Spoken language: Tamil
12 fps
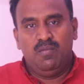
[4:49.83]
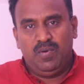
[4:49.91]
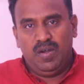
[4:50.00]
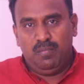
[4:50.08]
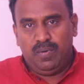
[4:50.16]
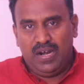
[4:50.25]

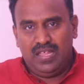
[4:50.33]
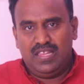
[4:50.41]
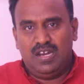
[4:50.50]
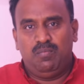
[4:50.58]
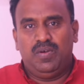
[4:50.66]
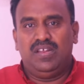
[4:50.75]
இப்படி
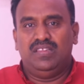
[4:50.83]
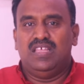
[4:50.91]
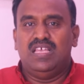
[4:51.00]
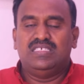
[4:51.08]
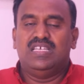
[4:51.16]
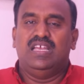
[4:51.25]
பலதரப்பட்ட
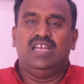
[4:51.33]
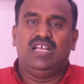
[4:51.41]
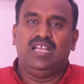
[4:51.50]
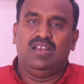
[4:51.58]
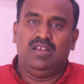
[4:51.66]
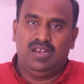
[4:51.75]
தேசிய
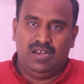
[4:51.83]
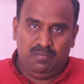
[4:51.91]
இனங்கள்